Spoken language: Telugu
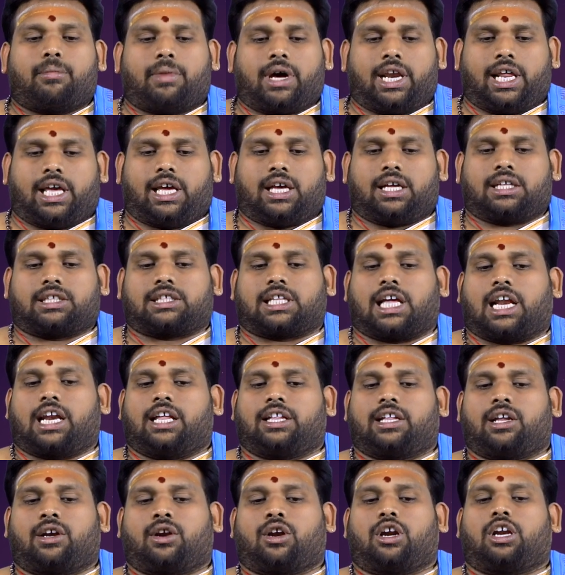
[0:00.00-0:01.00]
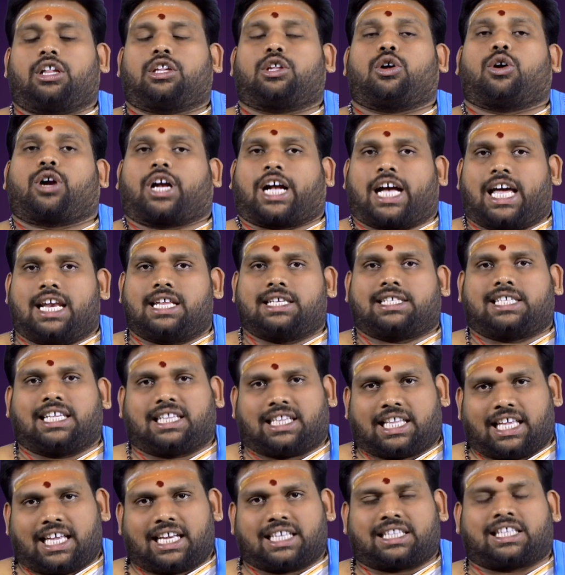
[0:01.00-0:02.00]
మరి తల్లిదండ్రులతో కలిసి
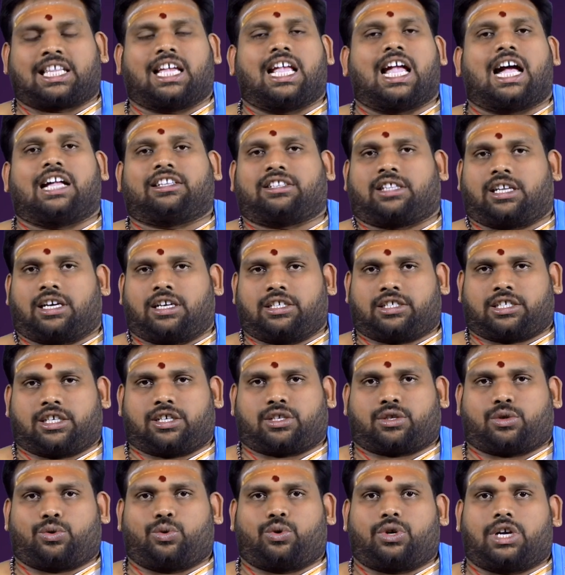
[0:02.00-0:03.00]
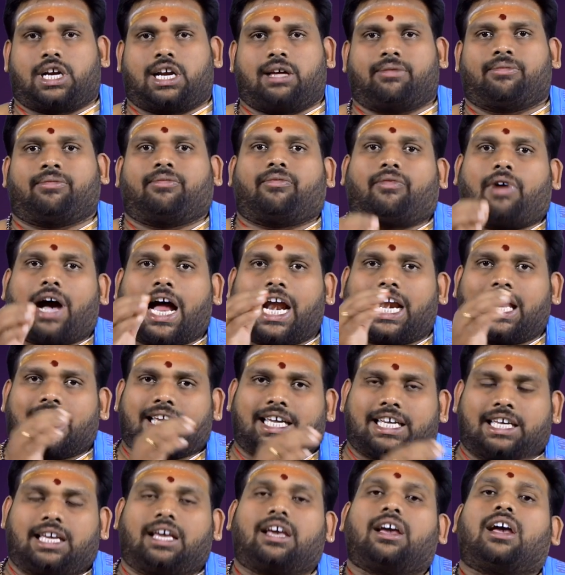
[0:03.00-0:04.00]
తీర్థయాత్రలు చేస్తూ ఉండడం
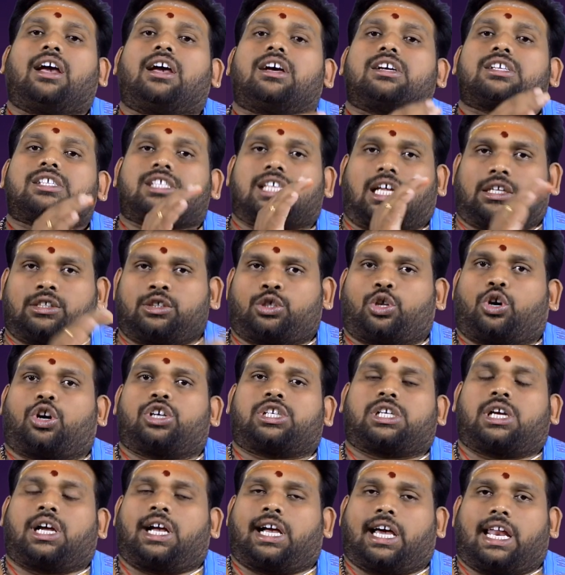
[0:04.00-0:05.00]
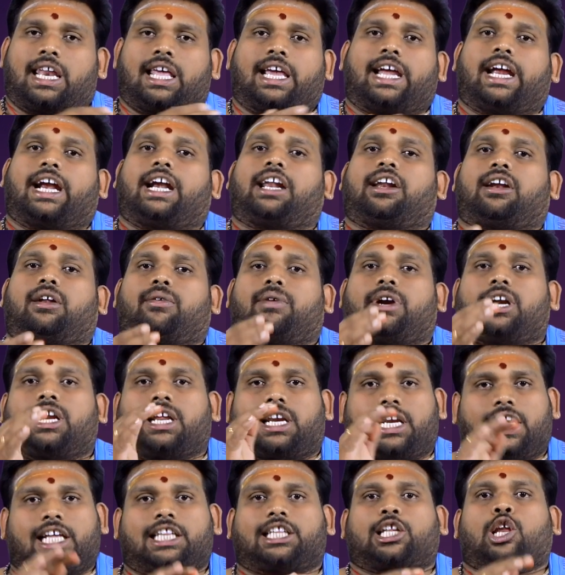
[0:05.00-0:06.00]
వాళ్ళకి సంతోషం కలిగేటటువంటి
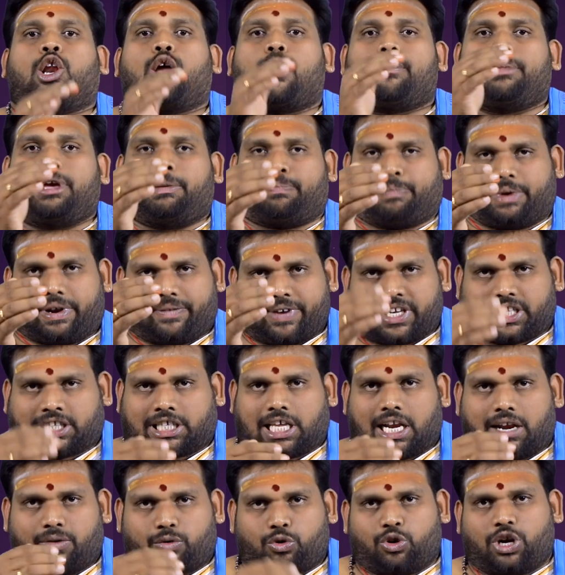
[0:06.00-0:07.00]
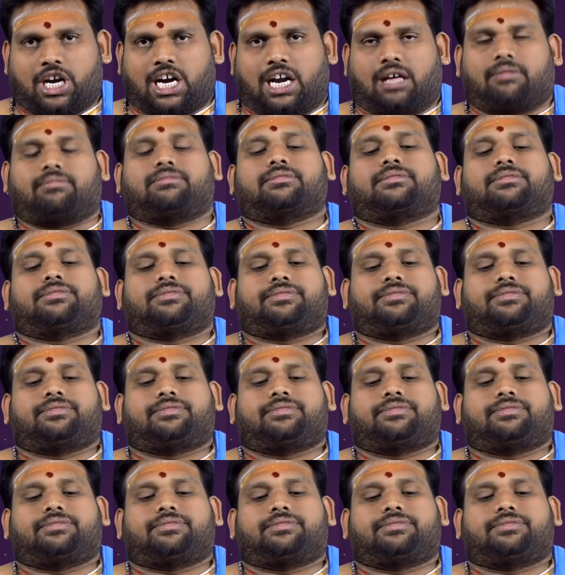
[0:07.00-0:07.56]
రీతిలో మీ ప్రవర్తన ఉండడం